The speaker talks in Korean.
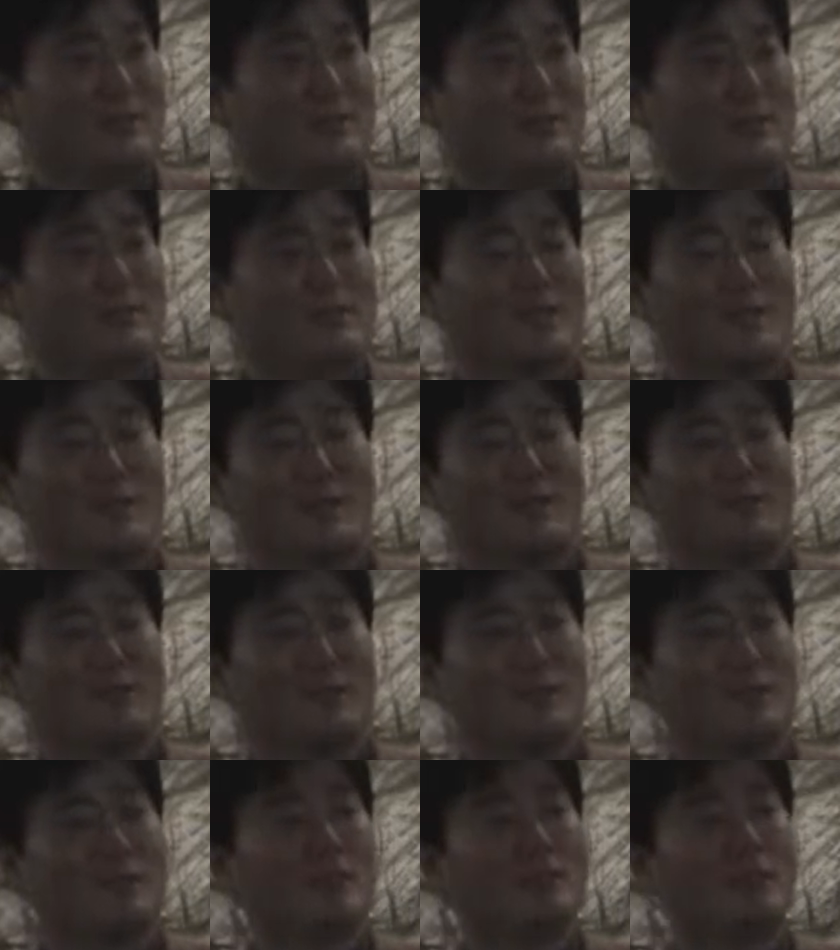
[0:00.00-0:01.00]
이것이
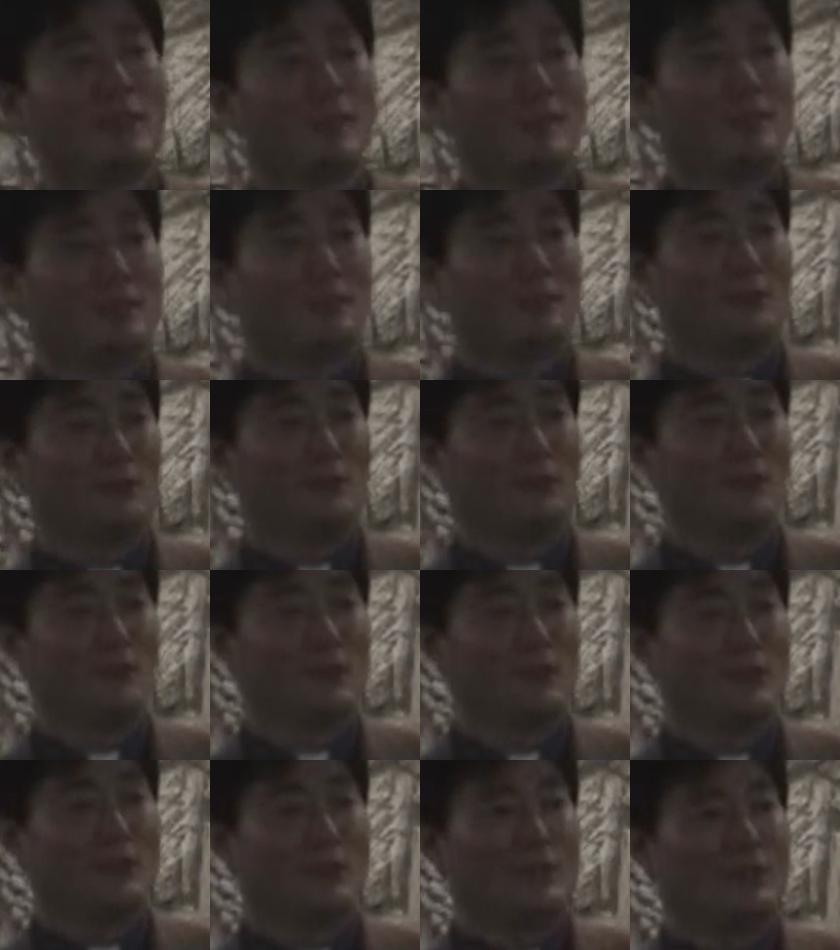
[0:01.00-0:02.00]
하나님의 은혜이고
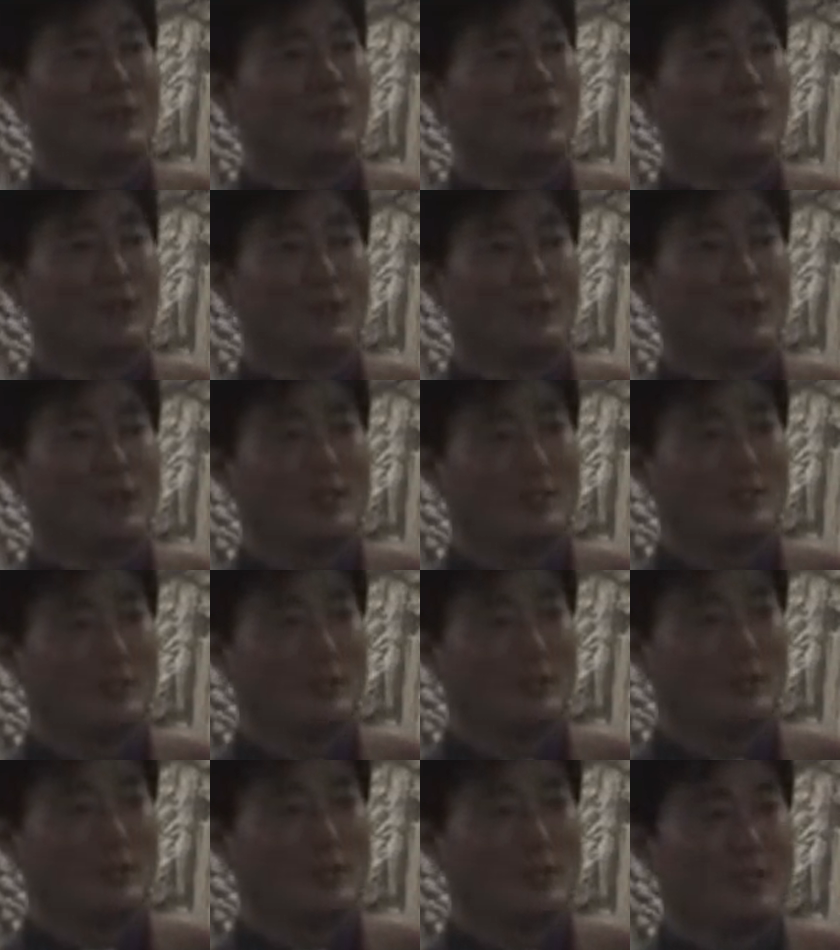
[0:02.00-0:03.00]
여기에
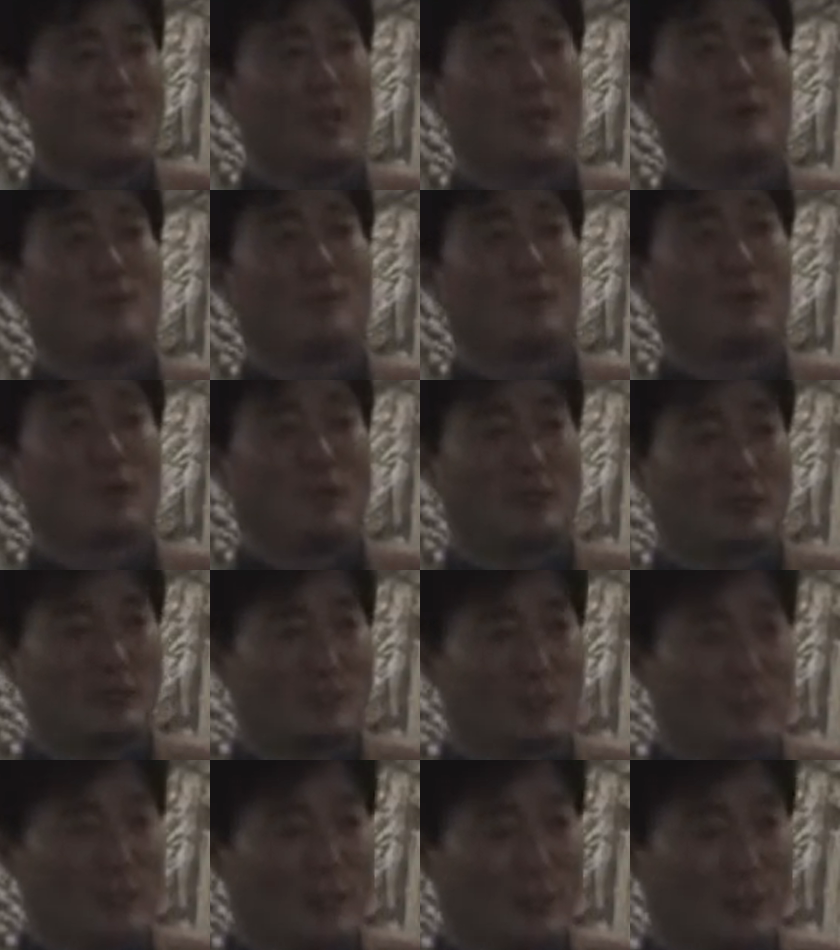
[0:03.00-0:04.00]
대해서 감격할
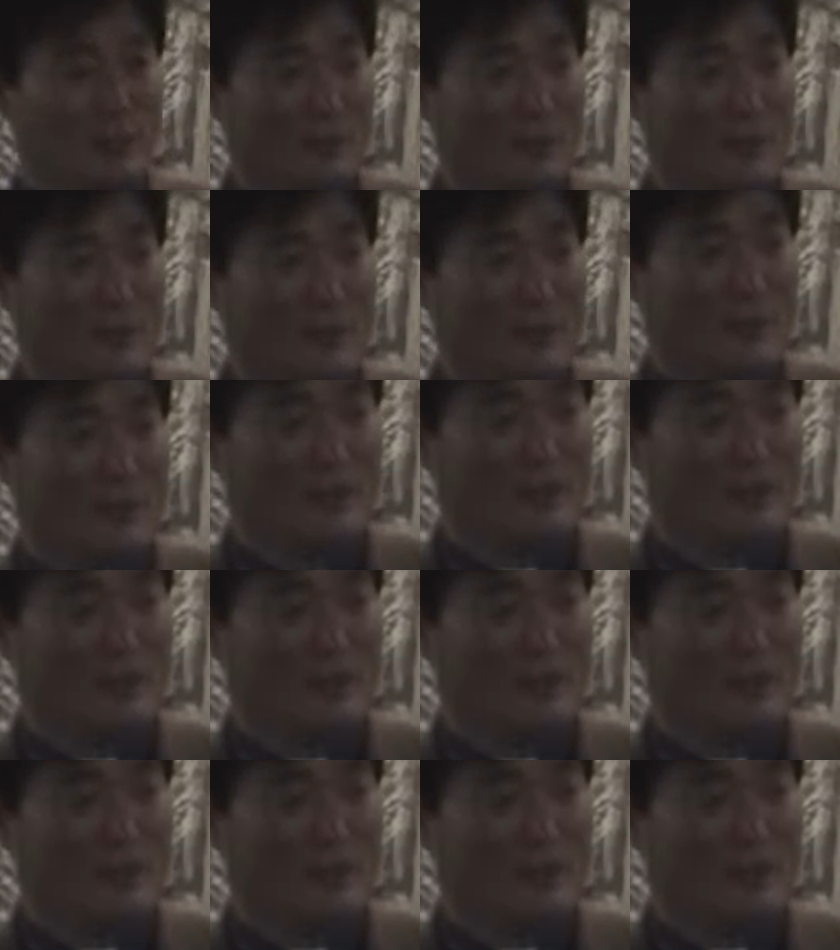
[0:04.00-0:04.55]
수밖에 없다.